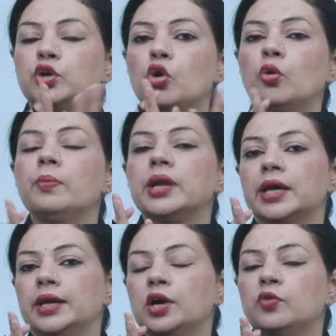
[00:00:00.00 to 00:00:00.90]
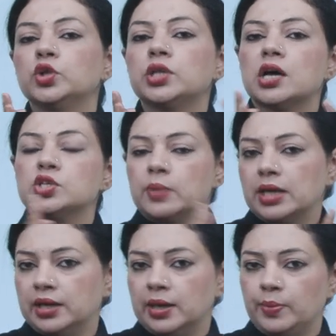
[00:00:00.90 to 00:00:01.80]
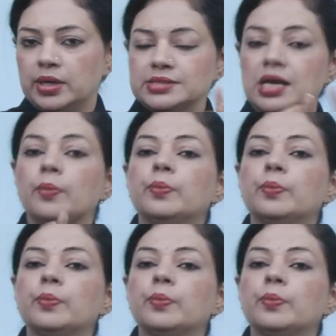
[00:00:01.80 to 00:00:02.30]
टोम बनाएगा वो ताजमहल के पास